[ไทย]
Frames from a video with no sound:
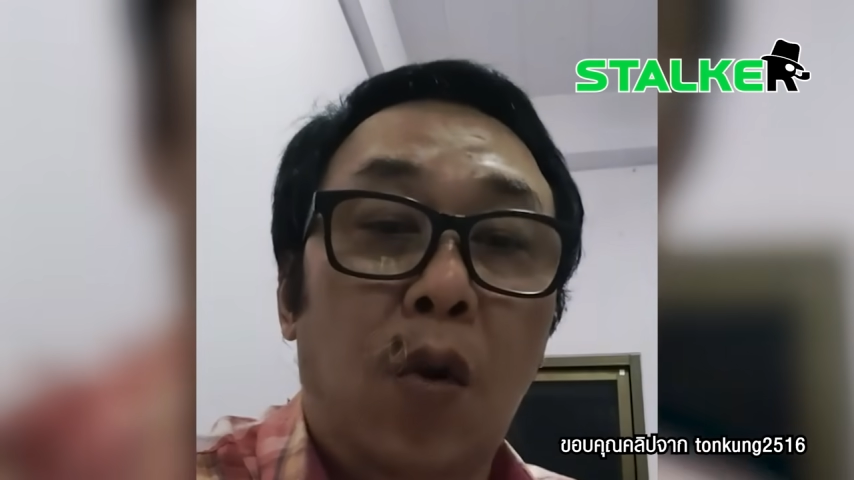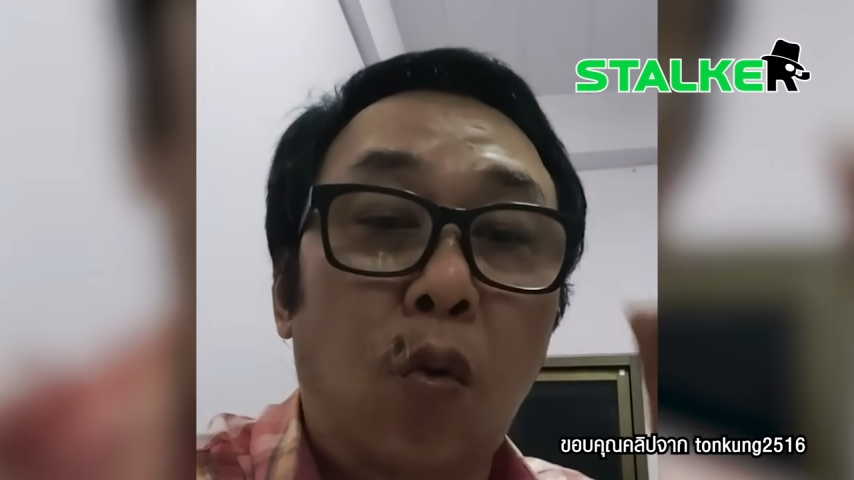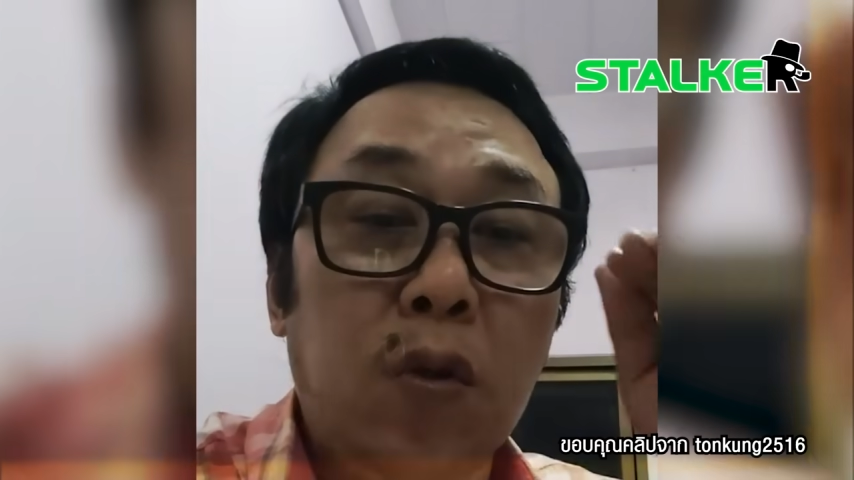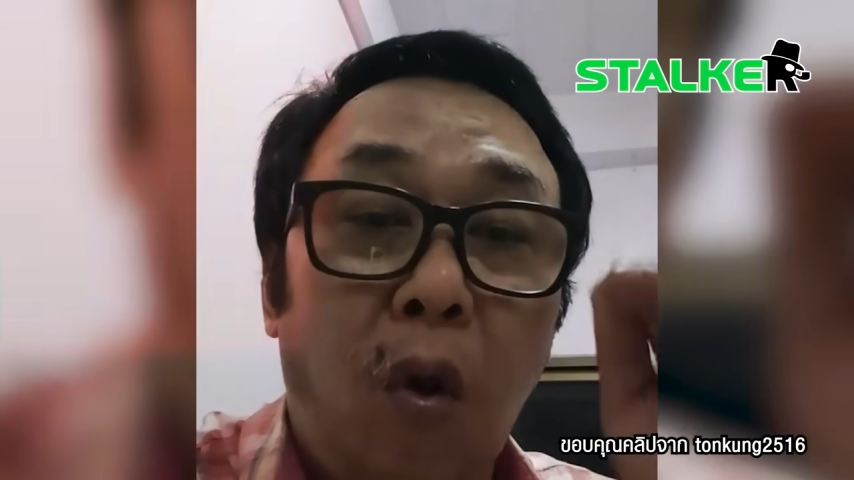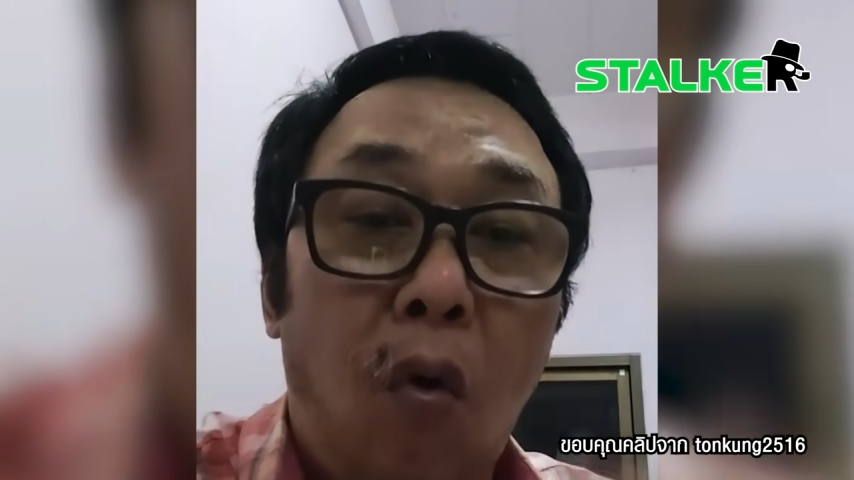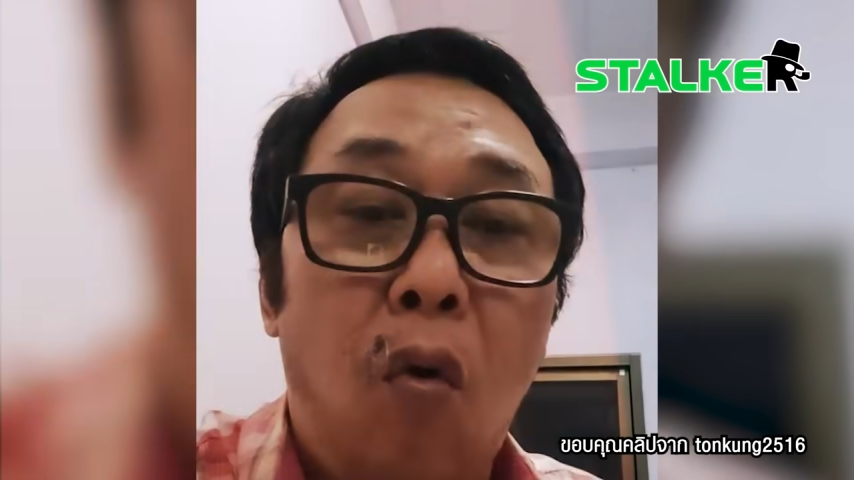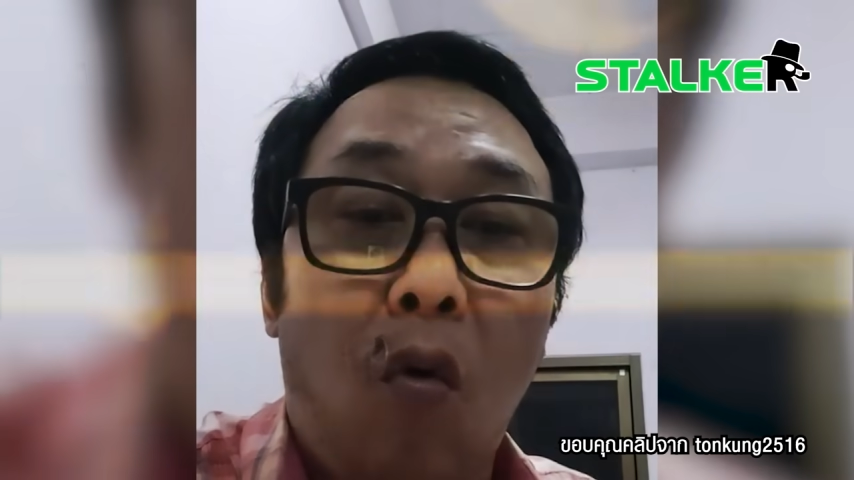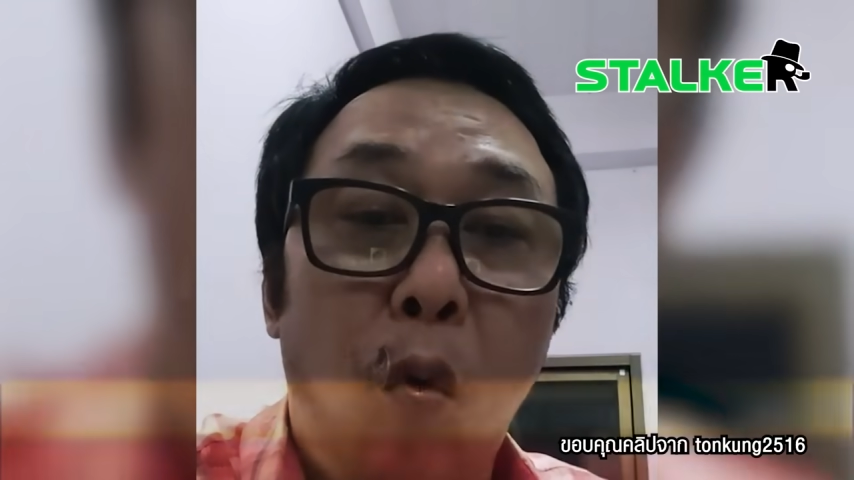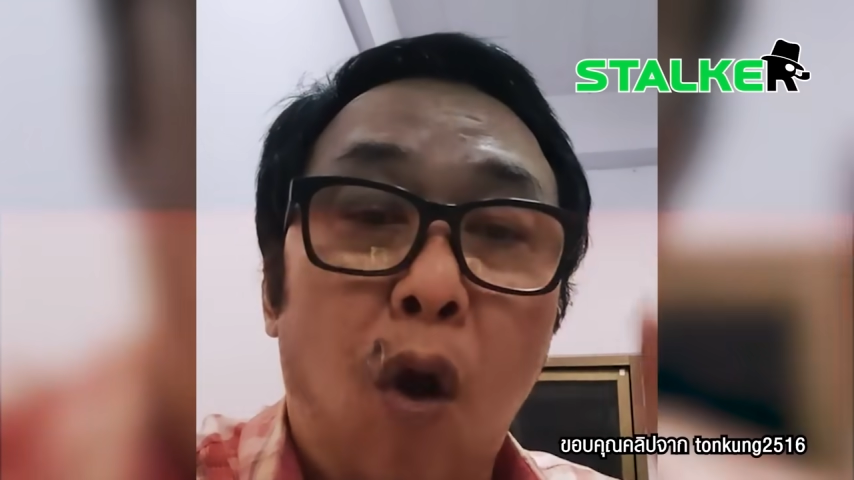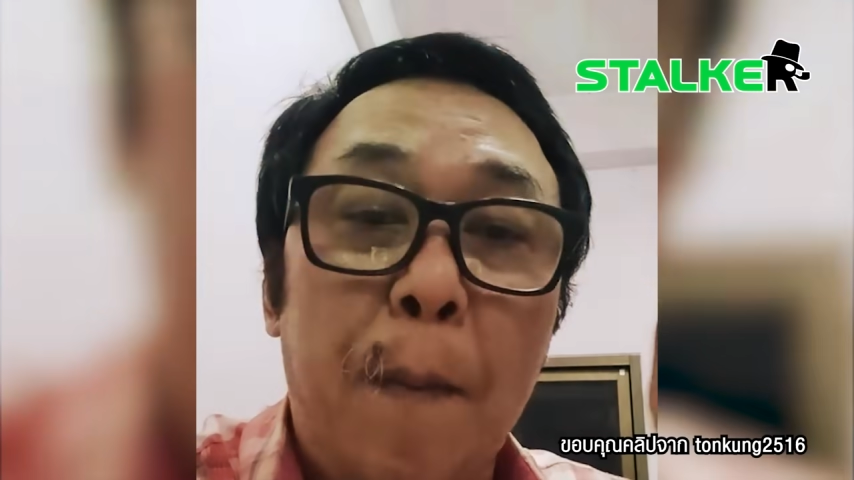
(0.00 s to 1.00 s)
ลุงตู่
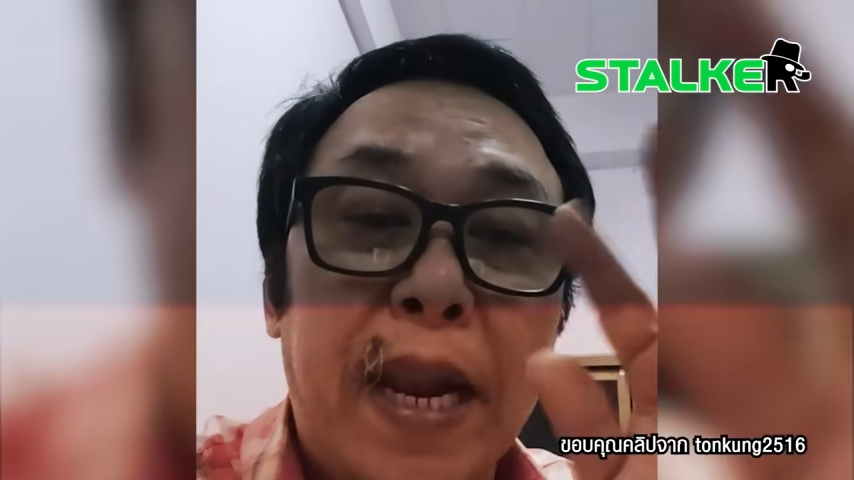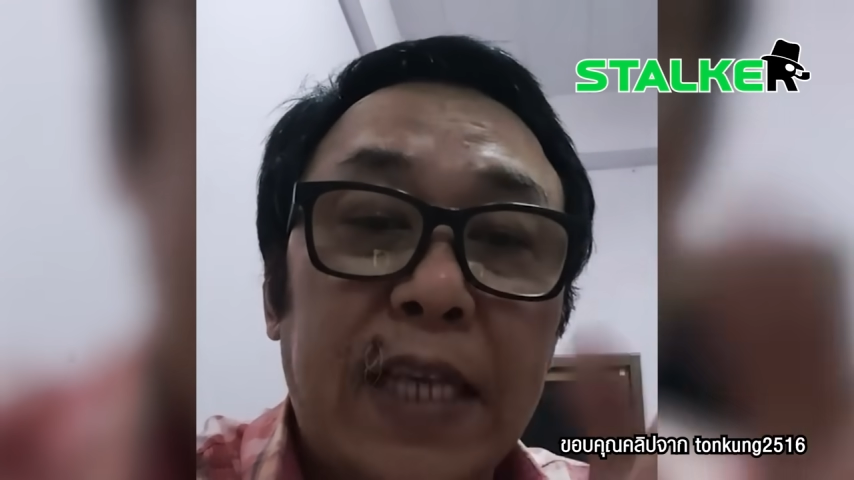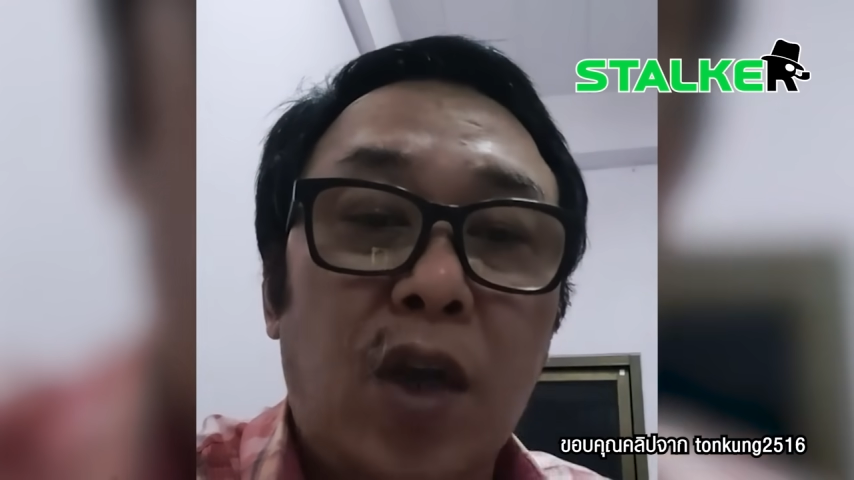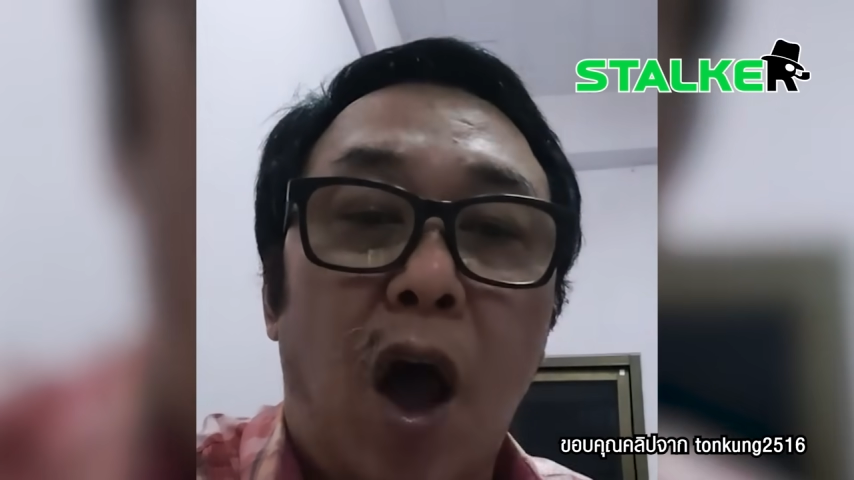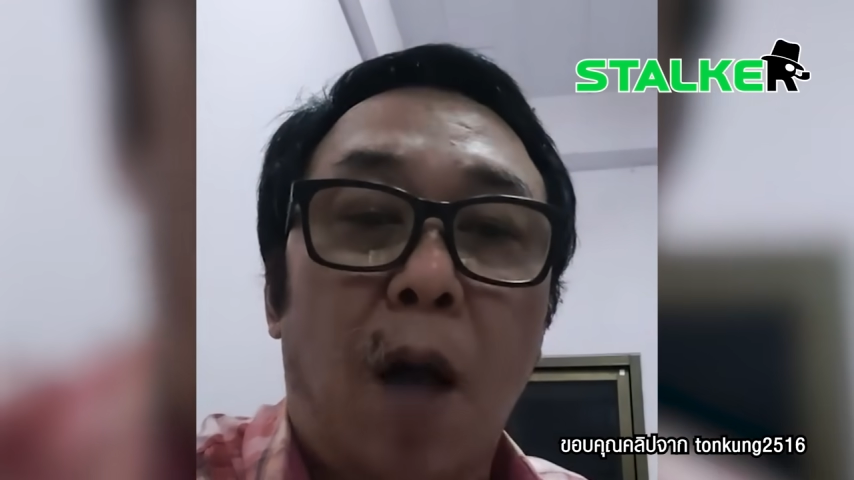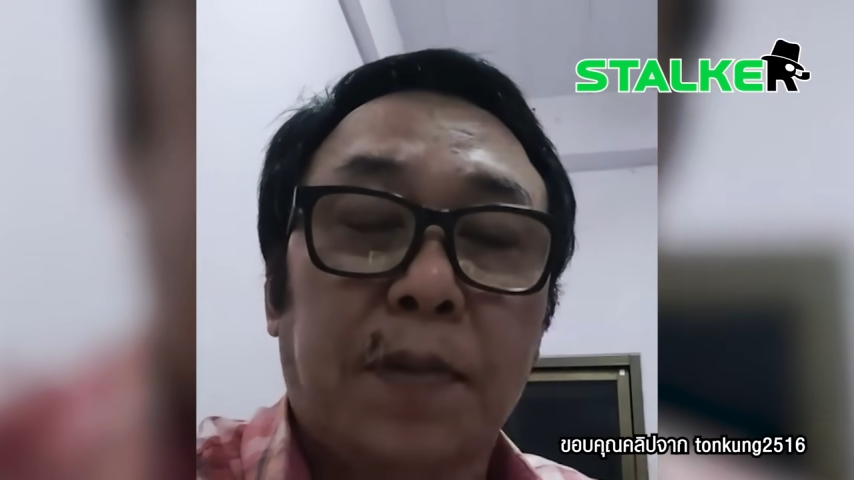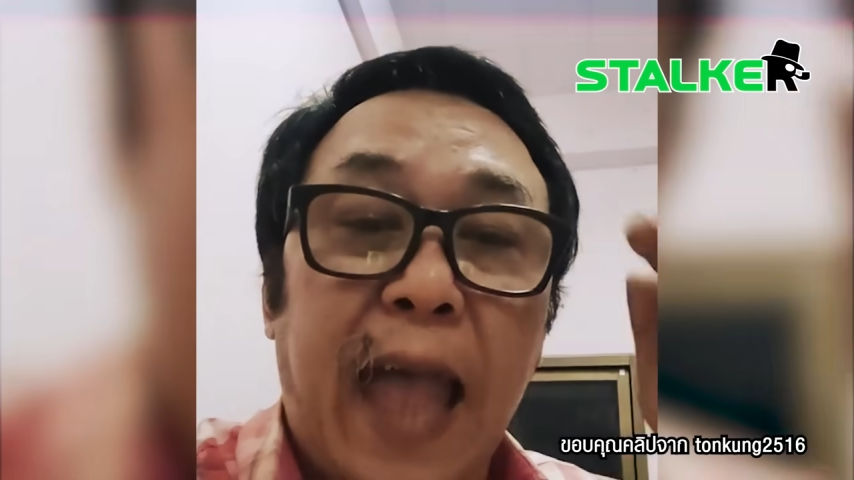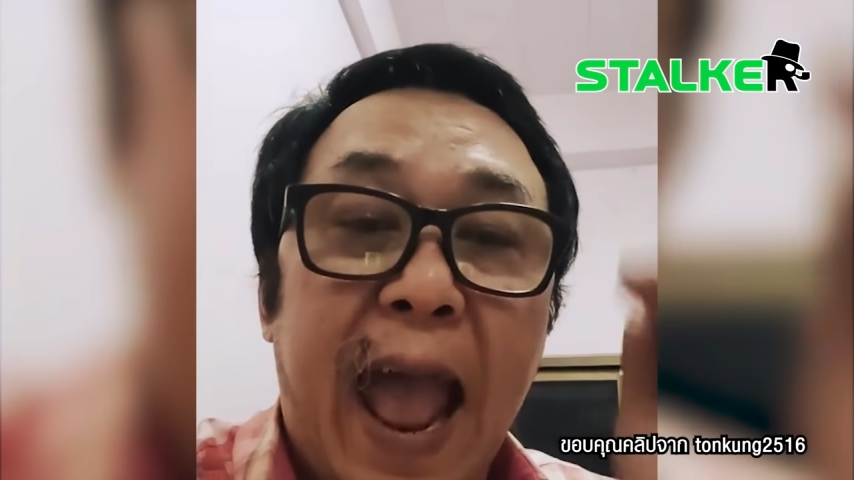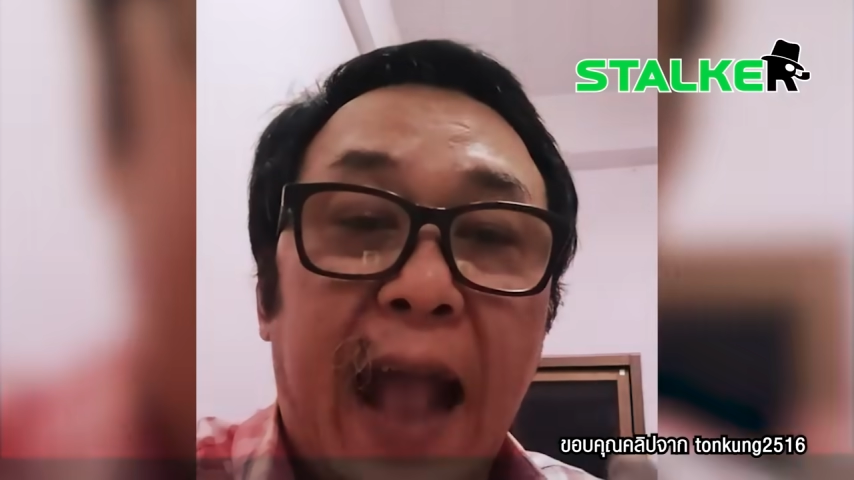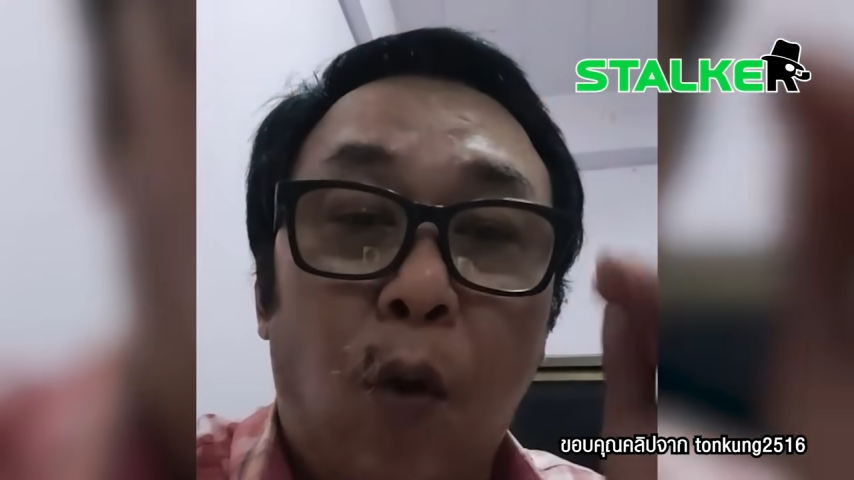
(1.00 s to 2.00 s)
ก็ไม่ได้ชอบแต่